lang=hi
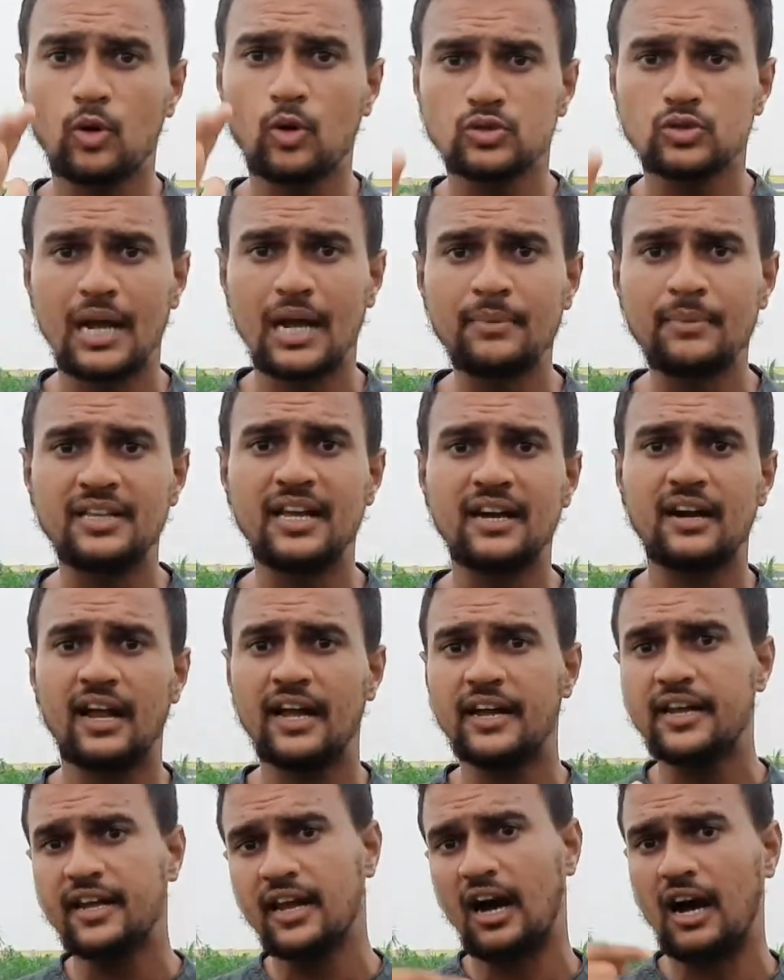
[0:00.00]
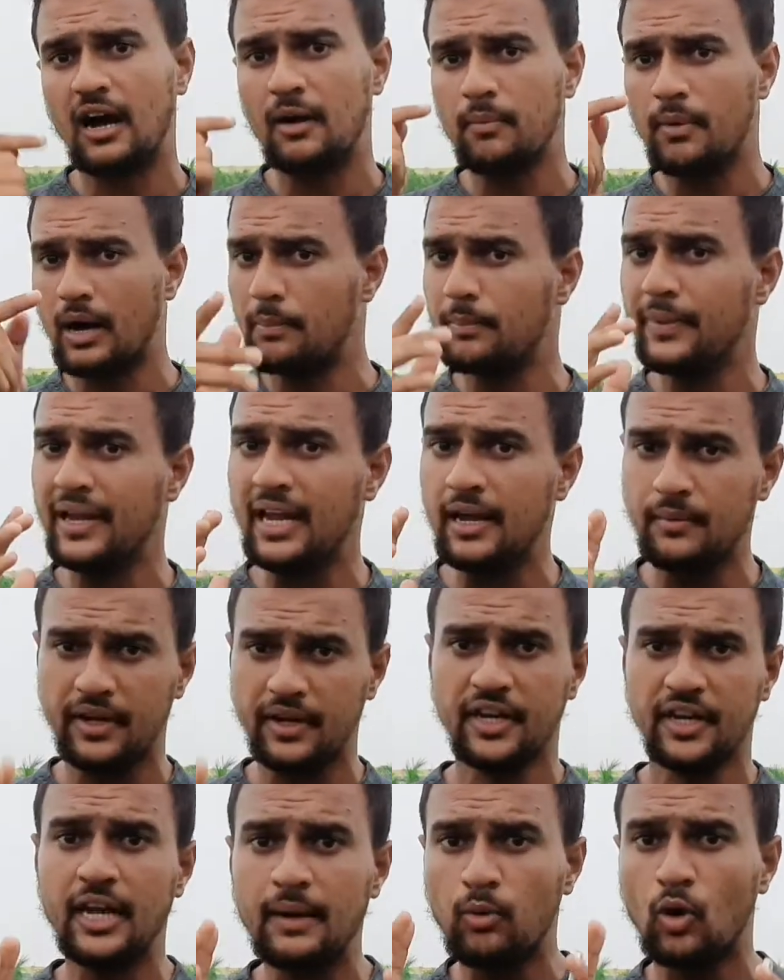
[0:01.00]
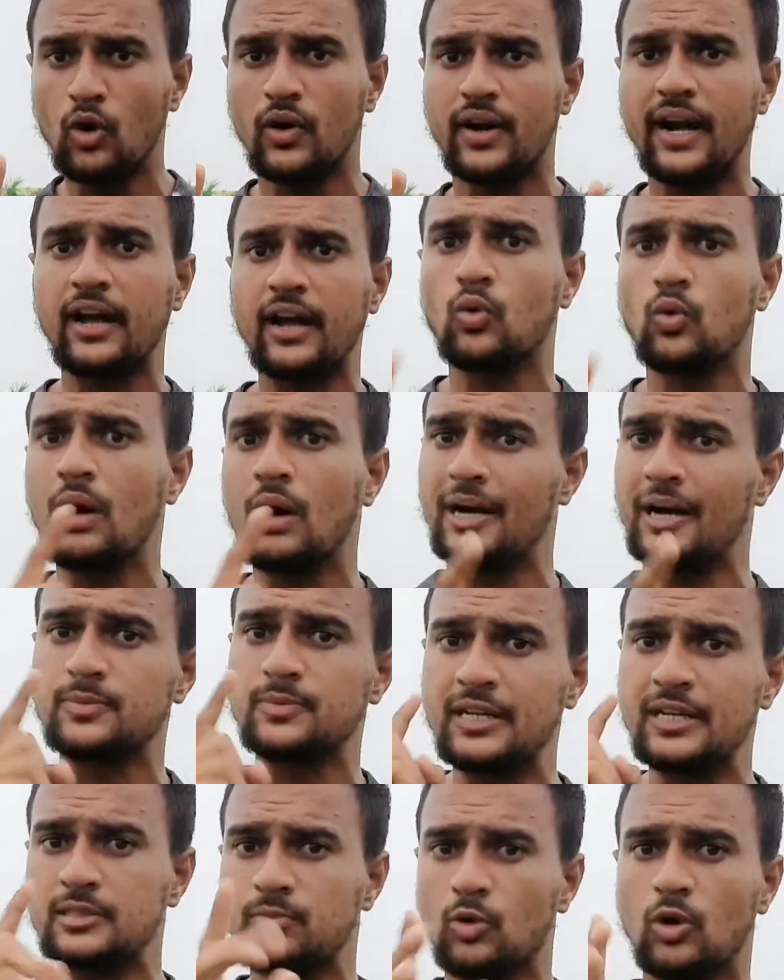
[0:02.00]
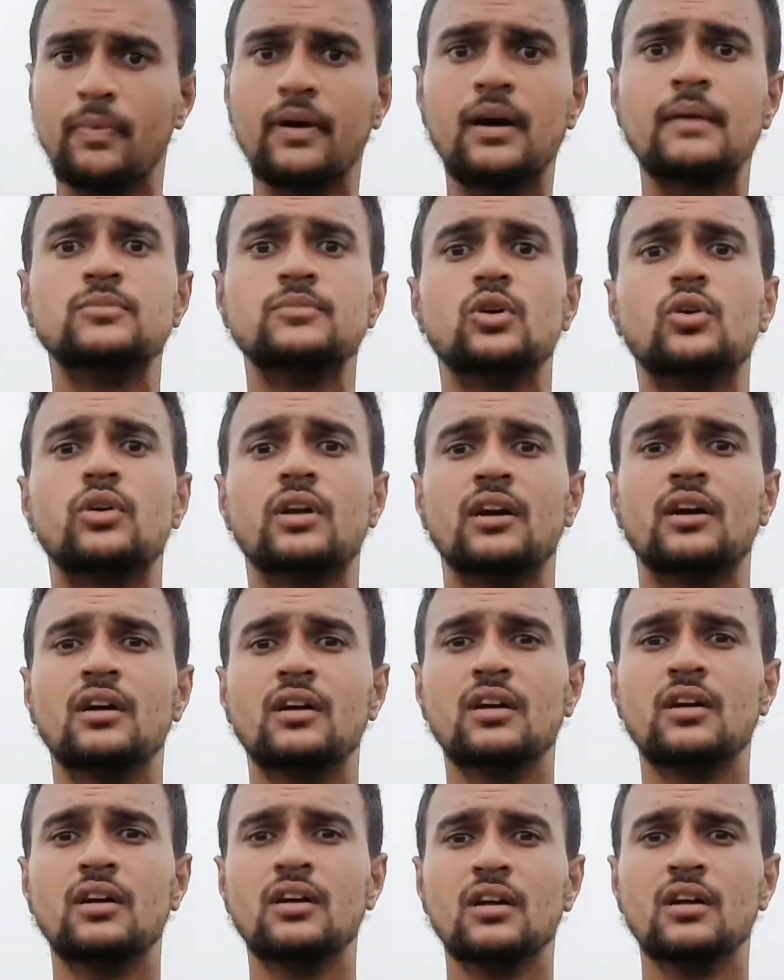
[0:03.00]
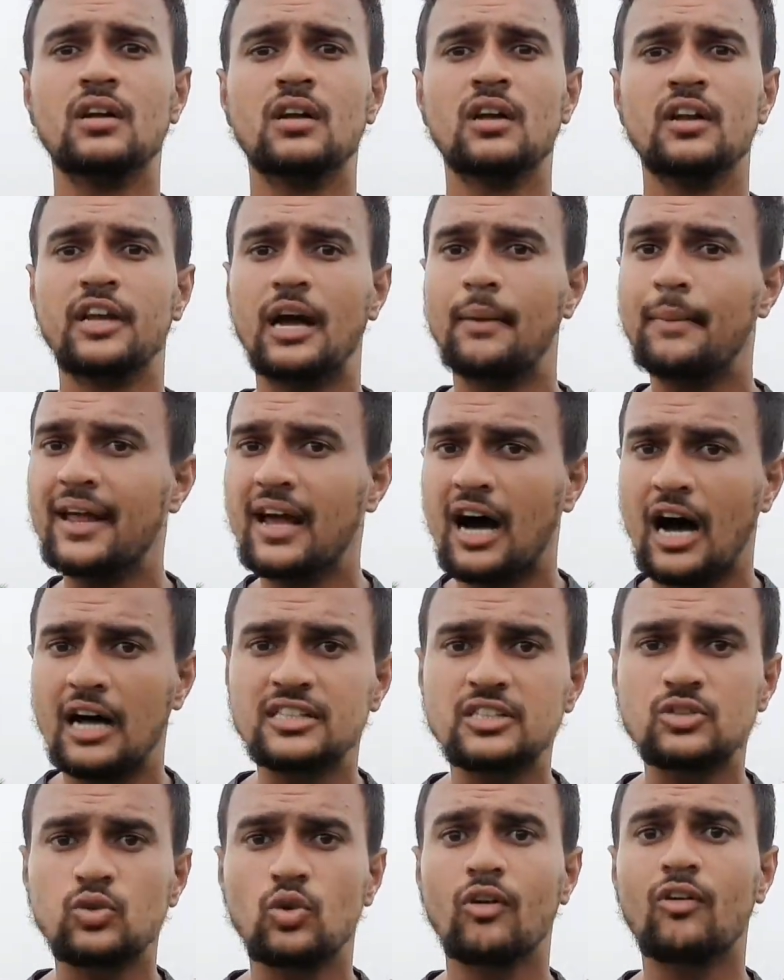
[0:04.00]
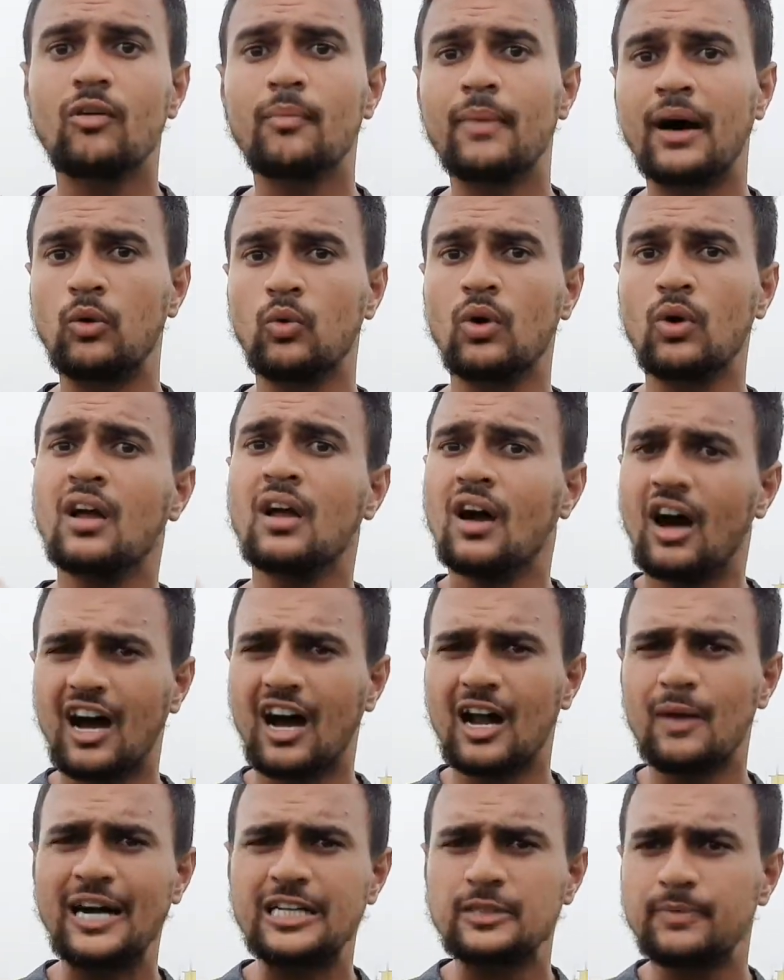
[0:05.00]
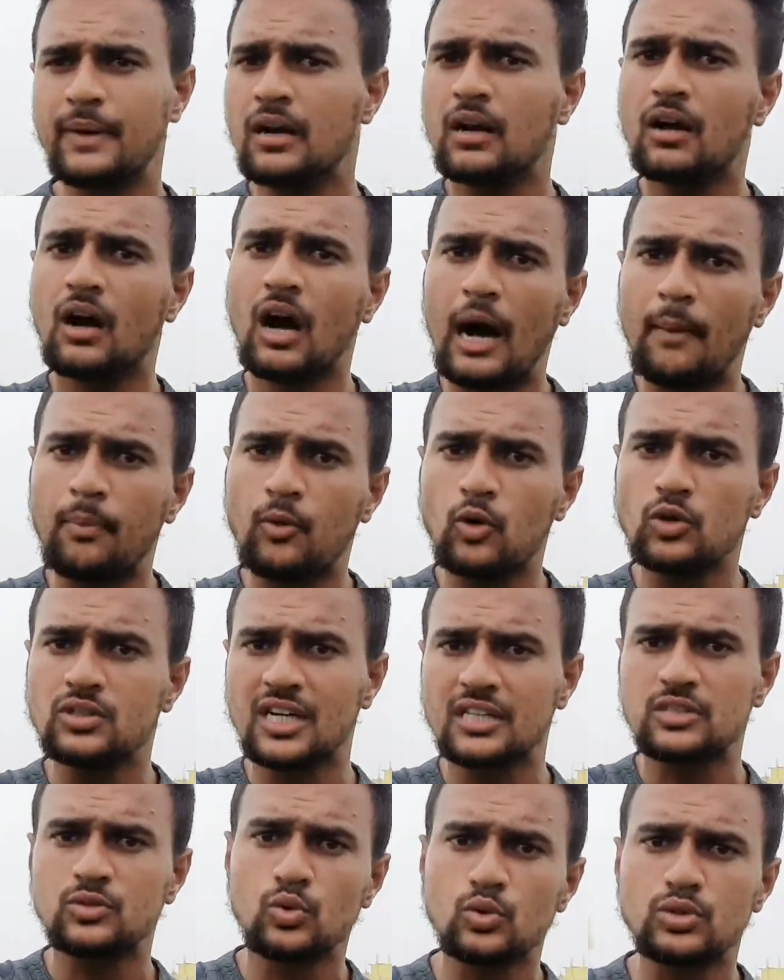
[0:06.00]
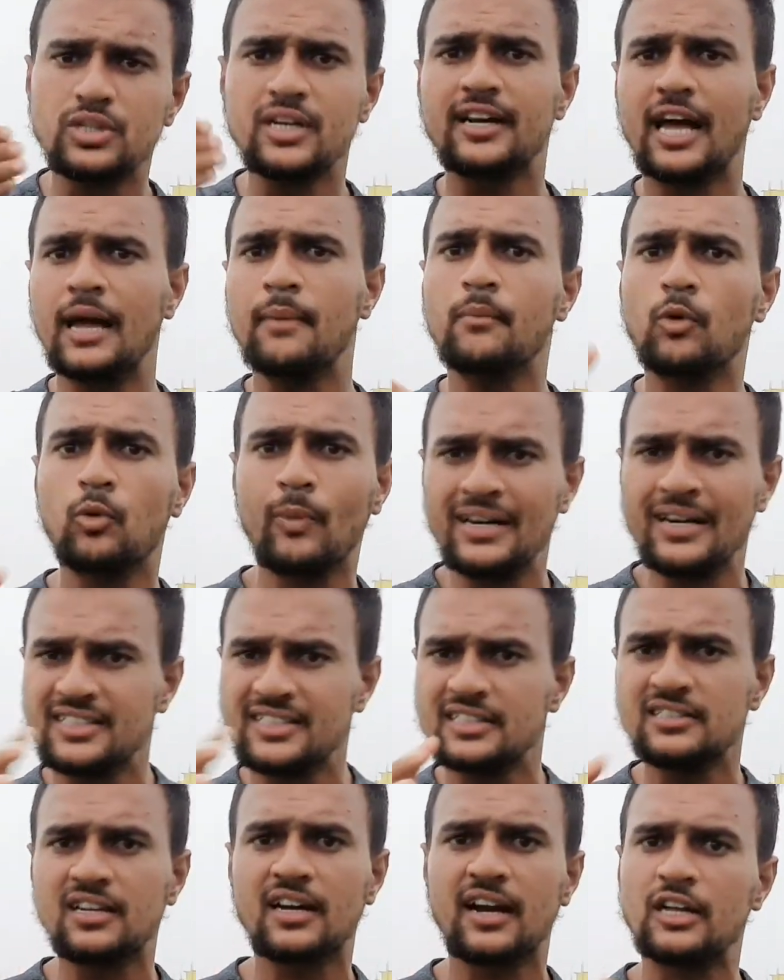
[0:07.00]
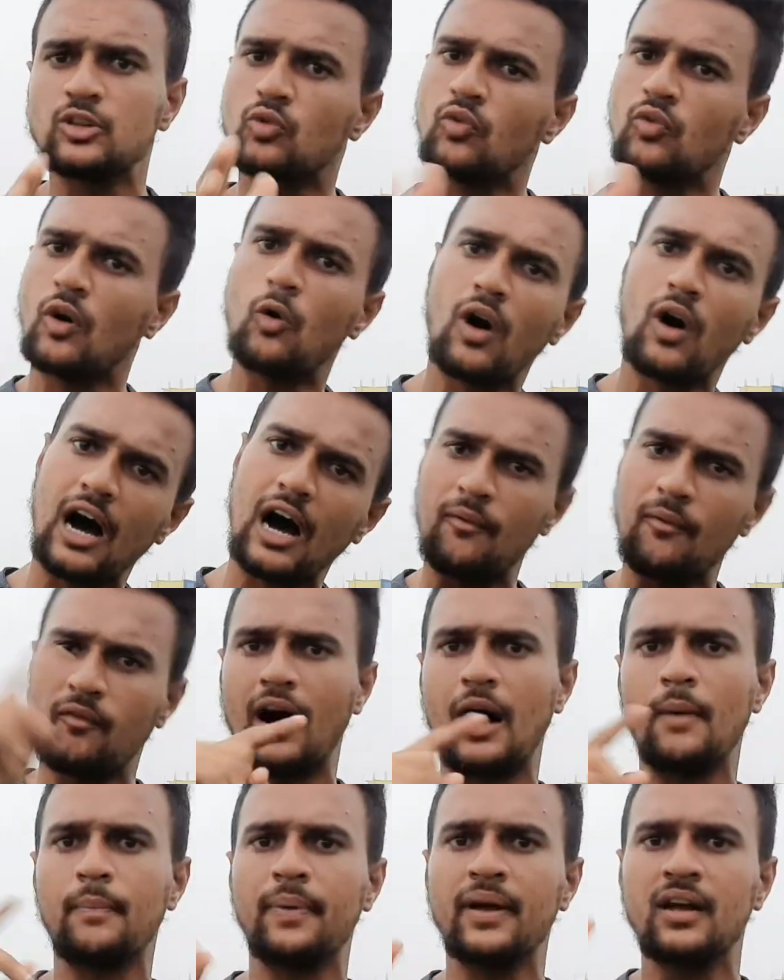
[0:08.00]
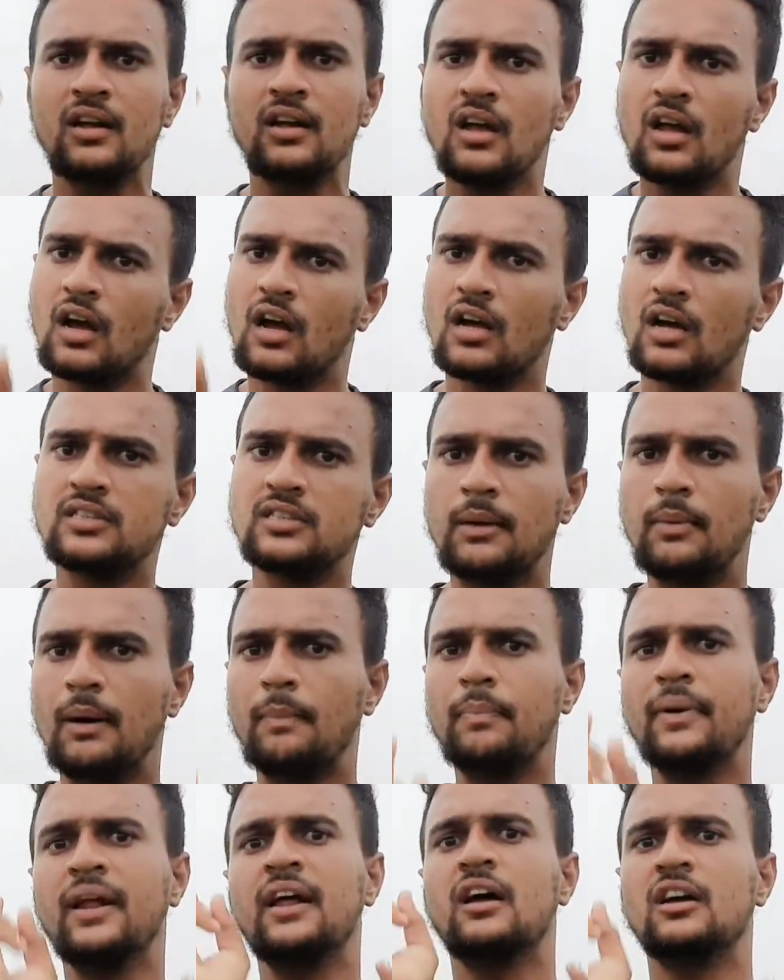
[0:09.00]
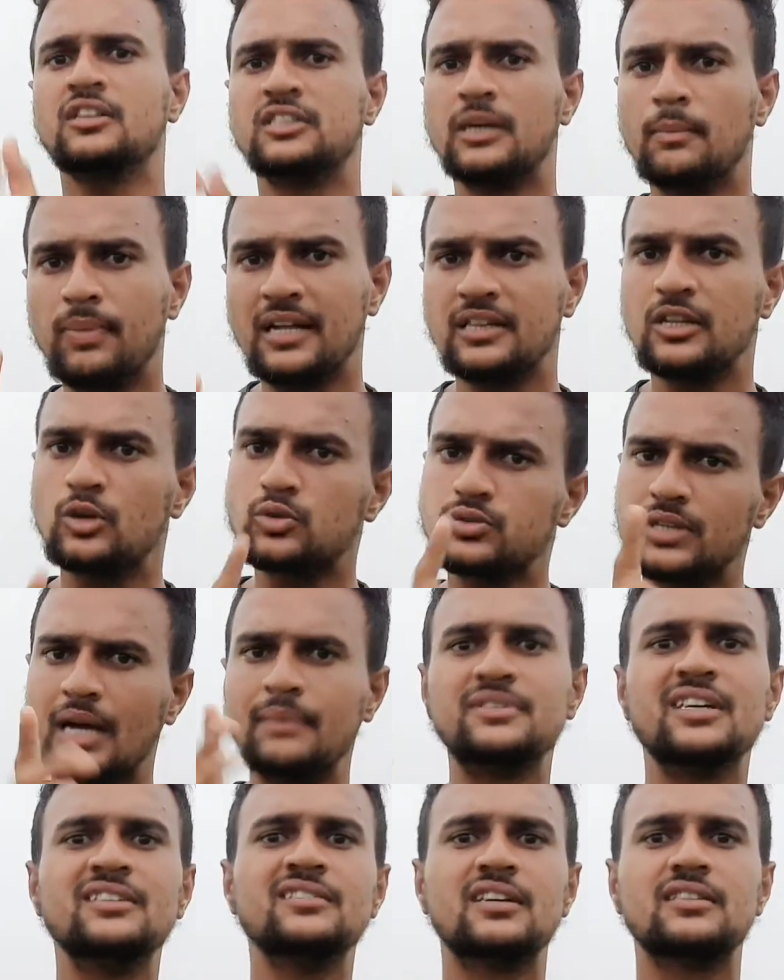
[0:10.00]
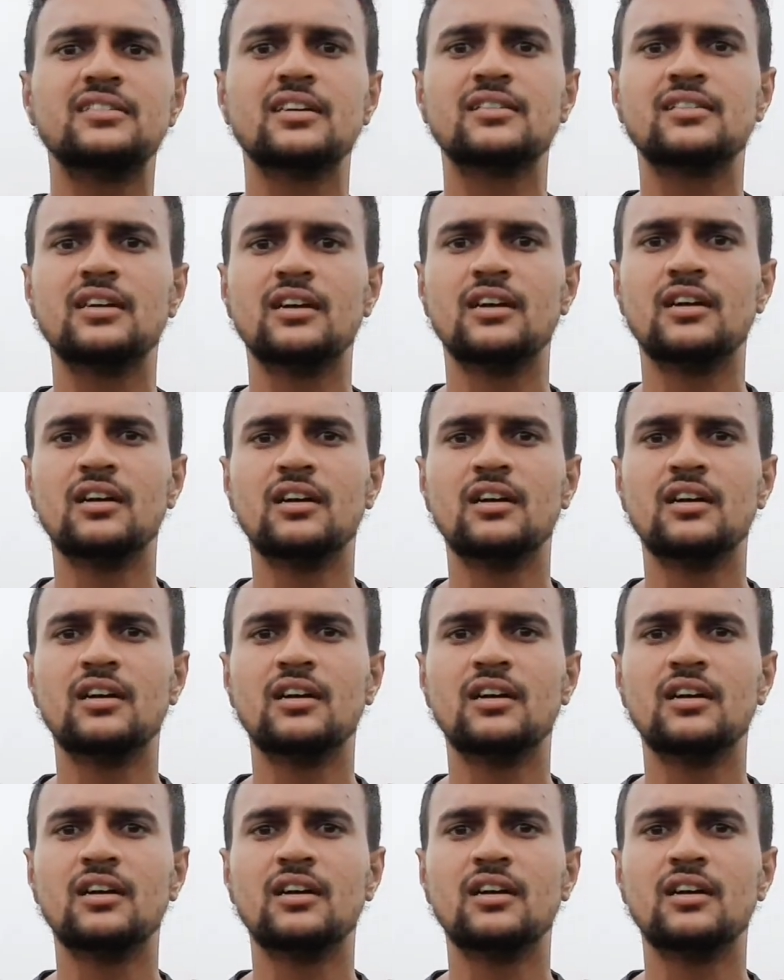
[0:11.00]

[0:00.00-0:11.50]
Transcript: उस टाइम ही देखना है कि अब अब मैं ये ये बॉल ट्राई करूँगा बैट्समैन इस बॉल पे कमज़ोर है या मैं यहाँ से स्लो रन मारूंगा अगर बैट्समैन आपको जस्ट उसी टाइम मूवमेंट चेंज कराए है तो वो आप वहाँ पे जब अपने जंप लेते हैं उस टाइम चेंज कर सकते हैं